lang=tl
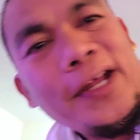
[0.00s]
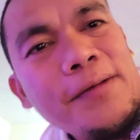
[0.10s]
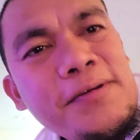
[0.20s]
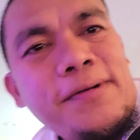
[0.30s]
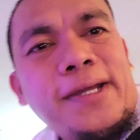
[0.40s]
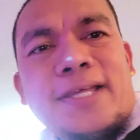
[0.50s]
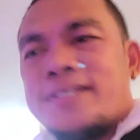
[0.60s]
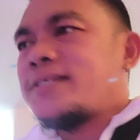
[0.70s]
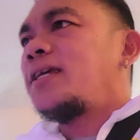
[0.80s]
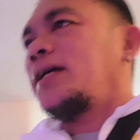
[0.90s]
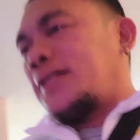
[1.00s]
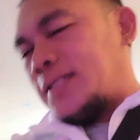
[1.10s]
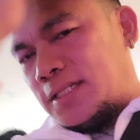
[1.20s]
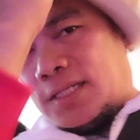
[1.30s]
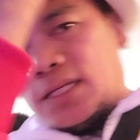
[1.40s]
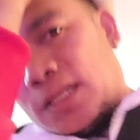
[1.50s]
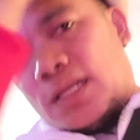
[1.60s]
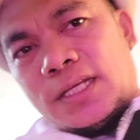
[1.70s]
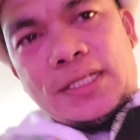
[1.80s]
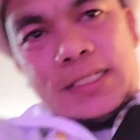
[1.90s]
na kami mga kanats.
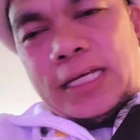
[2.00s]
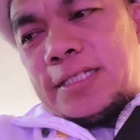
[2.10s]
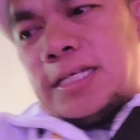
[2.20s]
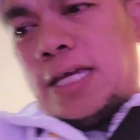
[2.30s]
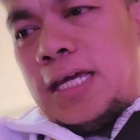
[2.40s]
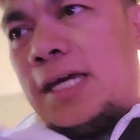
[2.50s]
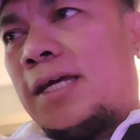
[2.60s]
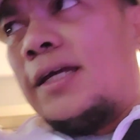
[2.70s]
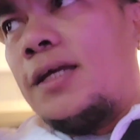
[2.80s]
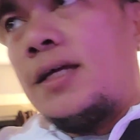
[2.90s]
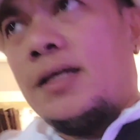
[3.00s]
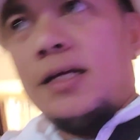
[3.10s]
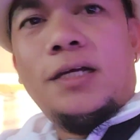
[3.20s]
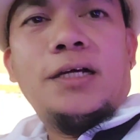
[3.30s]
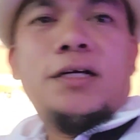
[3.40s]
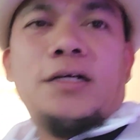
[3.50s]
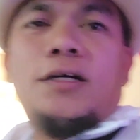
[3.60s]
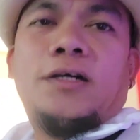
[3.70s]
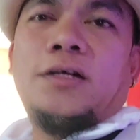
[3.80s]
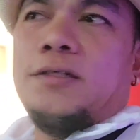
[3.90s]
Kasi,
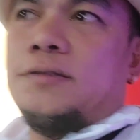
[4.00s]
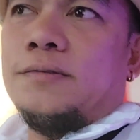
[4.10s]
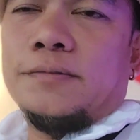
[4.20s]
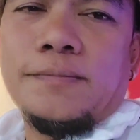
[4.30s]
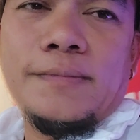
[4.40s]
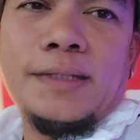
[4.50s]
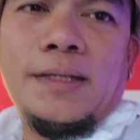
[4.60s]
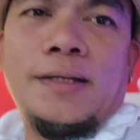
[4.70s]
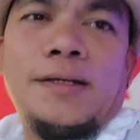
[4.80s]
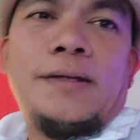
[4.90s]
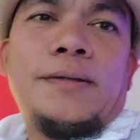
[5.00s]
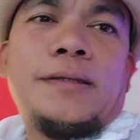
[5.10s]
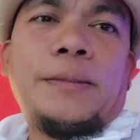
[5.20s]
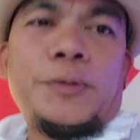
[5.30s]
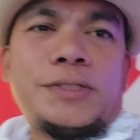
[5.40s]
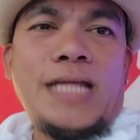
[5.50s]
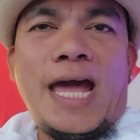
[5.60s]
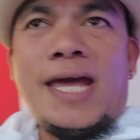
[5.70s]
oh, tapos na.